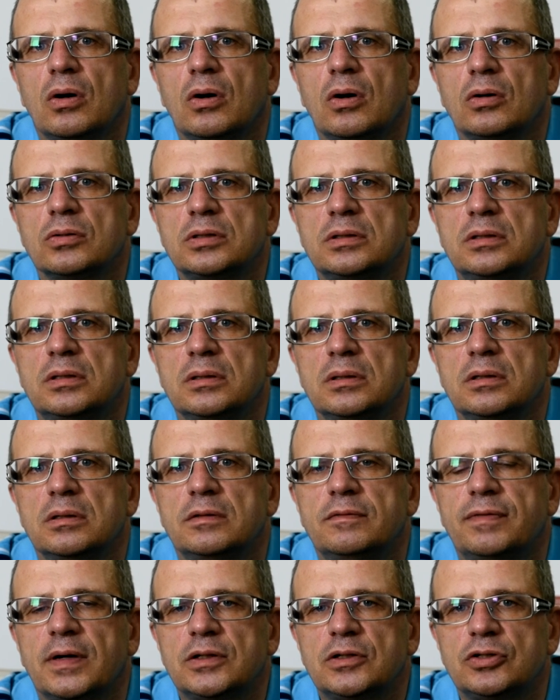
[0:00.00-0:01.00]
od
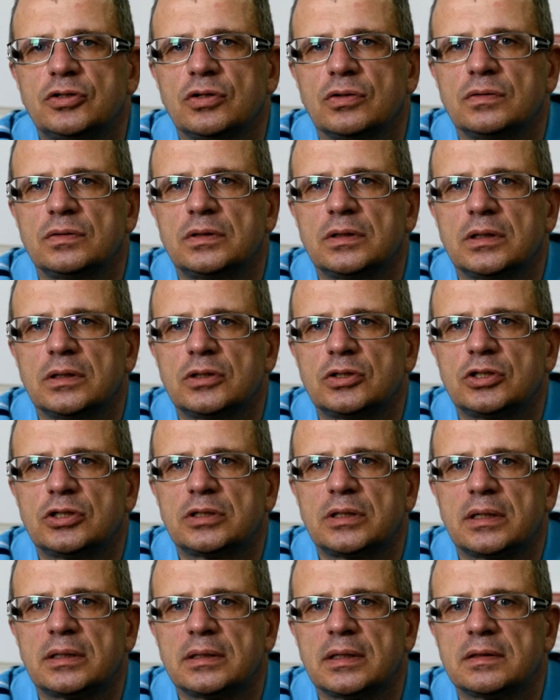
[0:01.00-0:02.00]

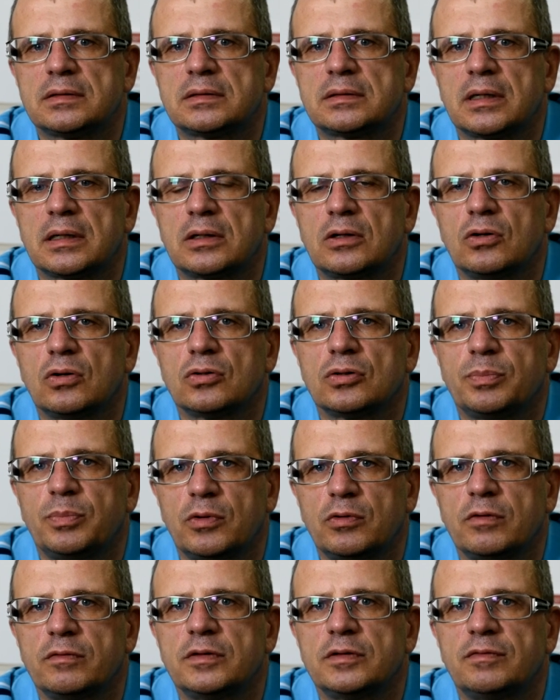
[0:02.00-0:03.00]
2014, od
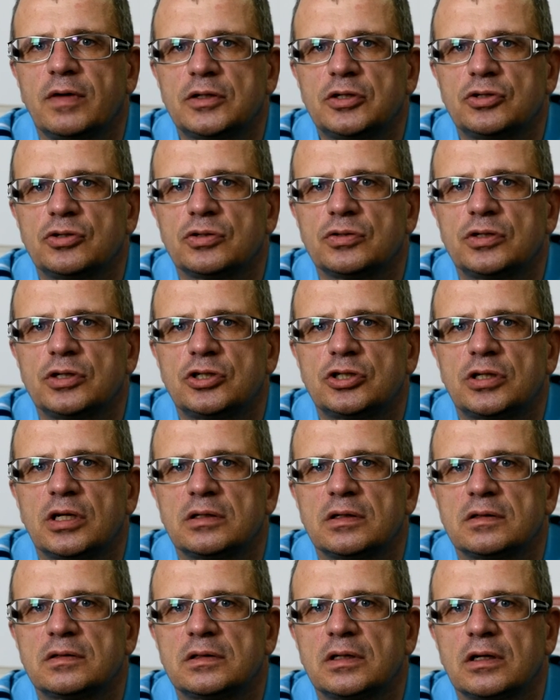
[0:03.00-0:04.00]
połowy
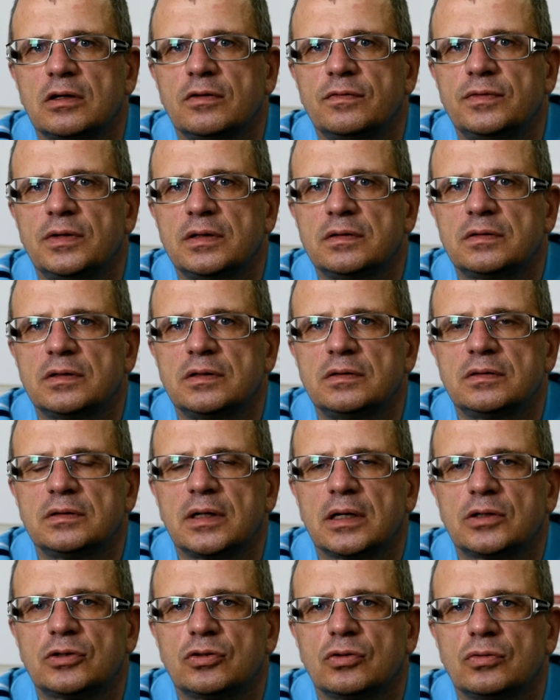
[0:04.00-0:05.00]
2014 więcej
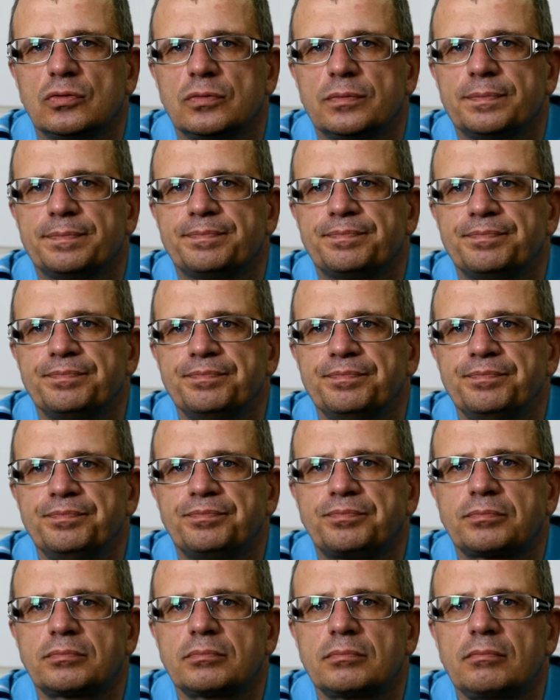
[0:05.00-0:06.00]
znaczą,
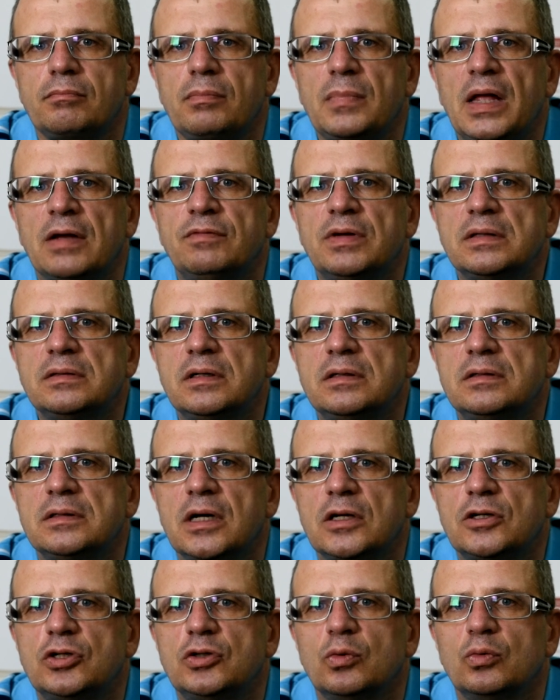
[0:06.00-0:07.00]
więcej
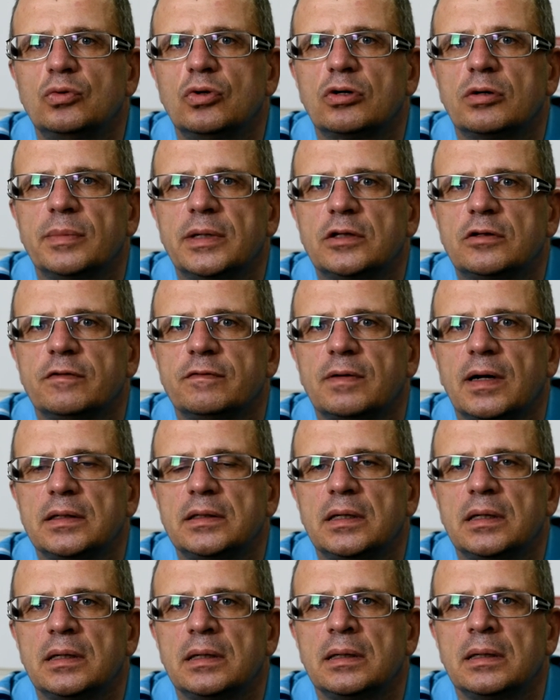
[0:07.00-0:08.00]
znaczy
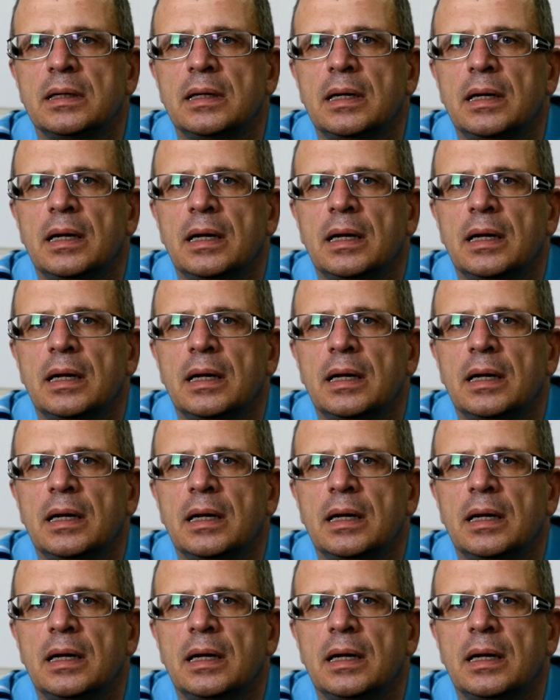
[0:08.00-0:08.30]
udokumentowanie